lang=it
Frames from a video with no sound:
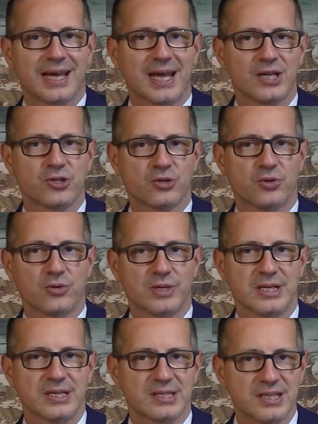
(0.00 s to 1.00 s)

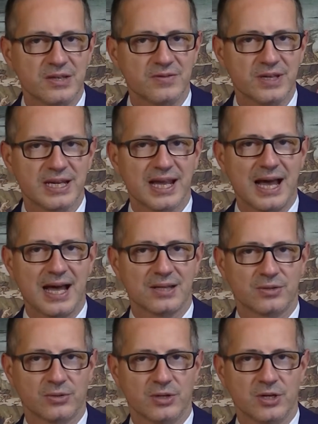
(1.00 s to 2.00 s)
ragioni, il
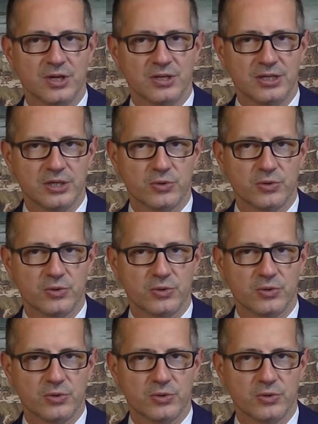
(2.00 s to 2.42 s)
significato di